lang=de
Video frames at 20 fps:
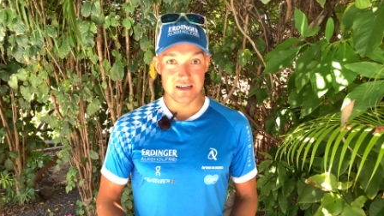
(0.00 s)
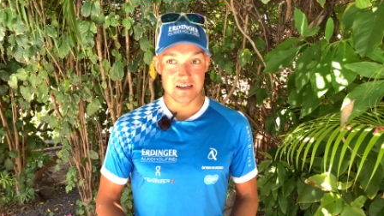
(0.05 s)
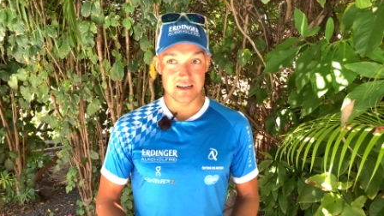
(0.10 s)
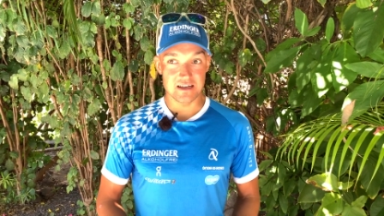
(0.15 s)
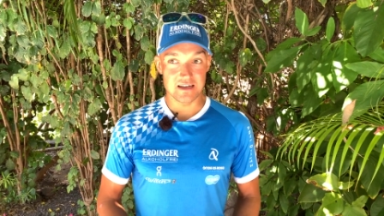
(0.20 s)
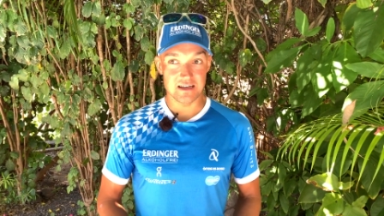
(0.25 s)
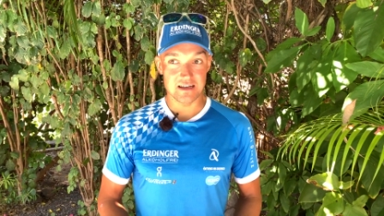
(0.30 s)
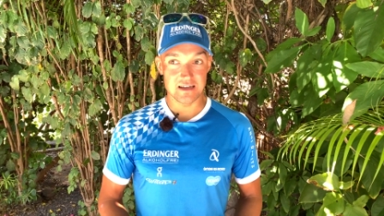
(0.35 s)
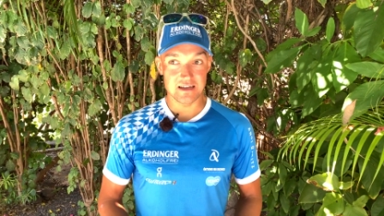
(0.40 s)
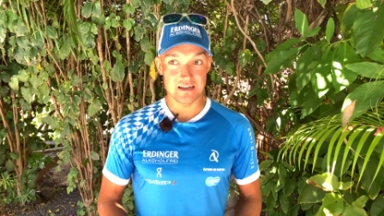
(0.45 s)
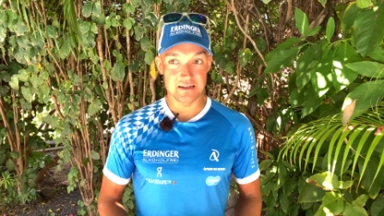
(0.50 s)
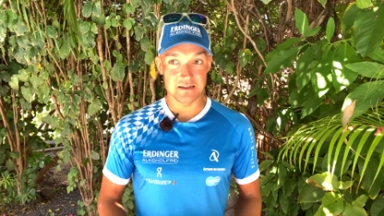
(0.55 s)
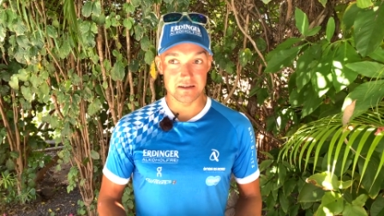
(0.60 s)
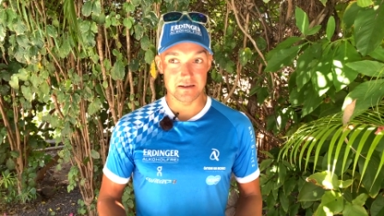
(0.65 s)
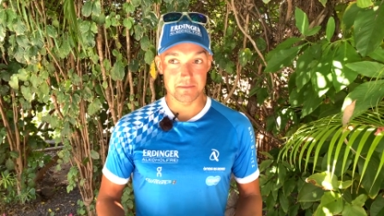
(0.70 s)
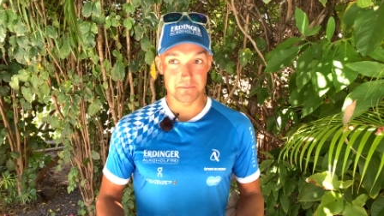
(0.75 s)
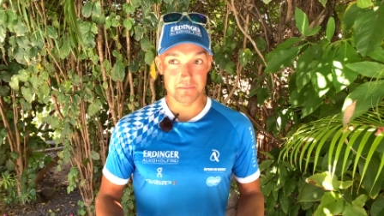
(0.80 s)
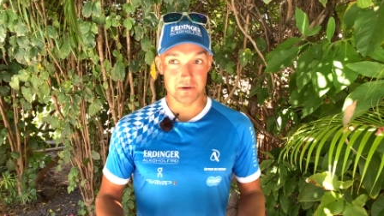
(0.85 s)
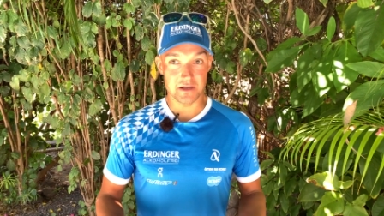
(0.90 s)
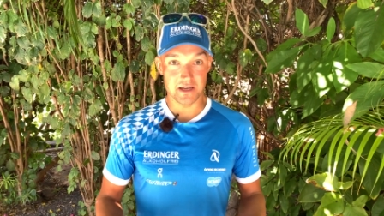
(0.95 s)
Äh,
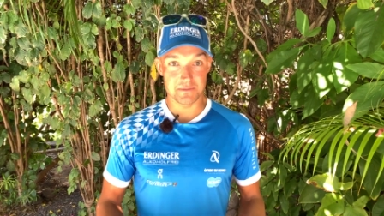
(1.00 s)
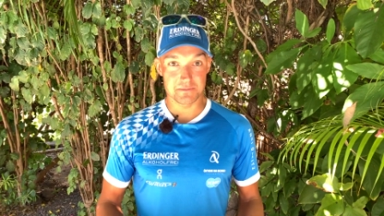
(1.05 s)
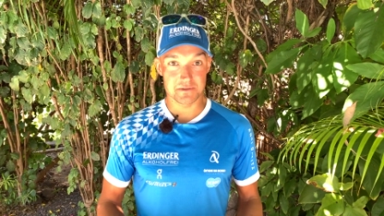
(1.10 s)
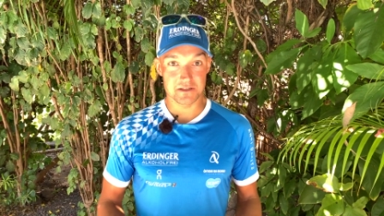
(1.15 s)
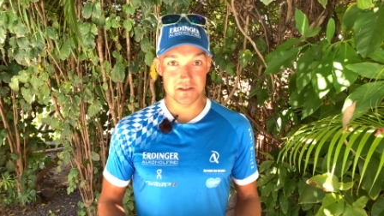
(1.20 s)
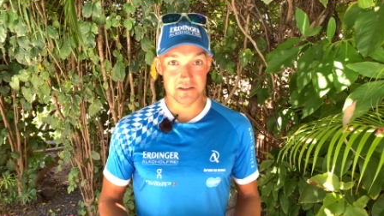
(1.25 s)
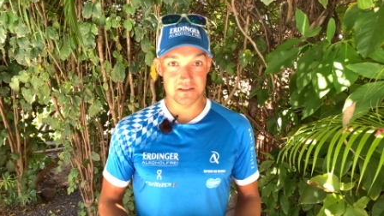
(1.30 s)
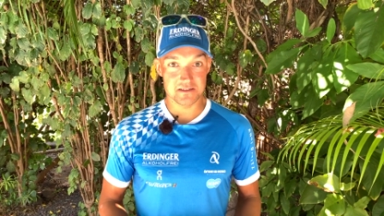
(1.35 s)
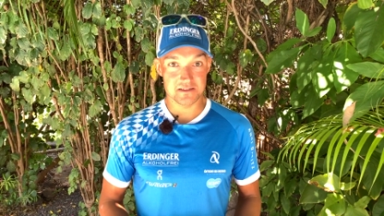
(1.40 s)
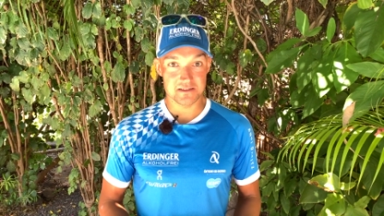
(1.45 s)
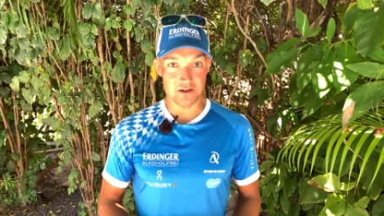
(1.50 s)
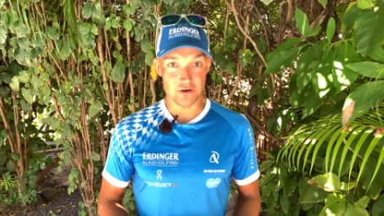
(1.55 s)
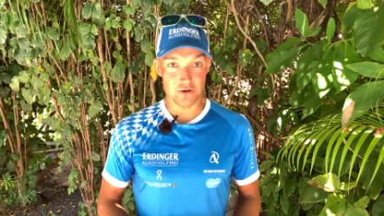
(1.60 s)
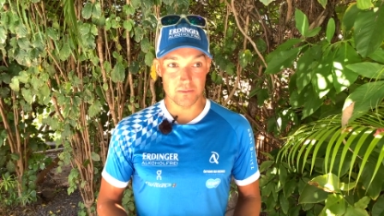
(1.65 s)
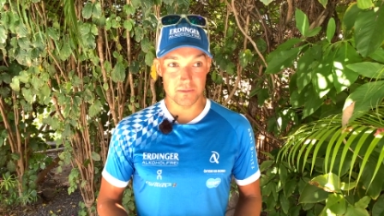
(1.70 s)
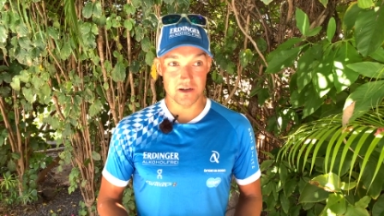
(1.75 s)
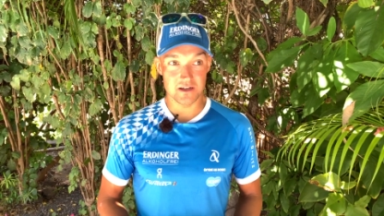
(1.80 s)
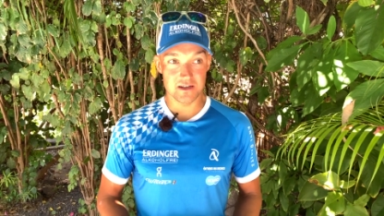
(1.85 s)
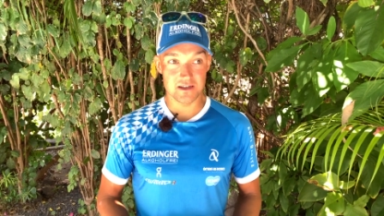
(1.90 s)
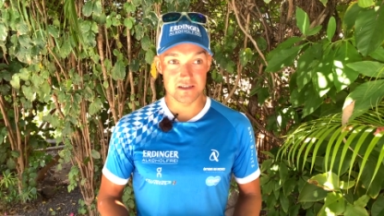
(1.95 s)
bleibt
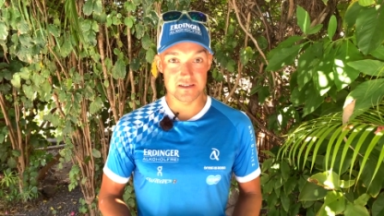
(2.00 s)
sauber.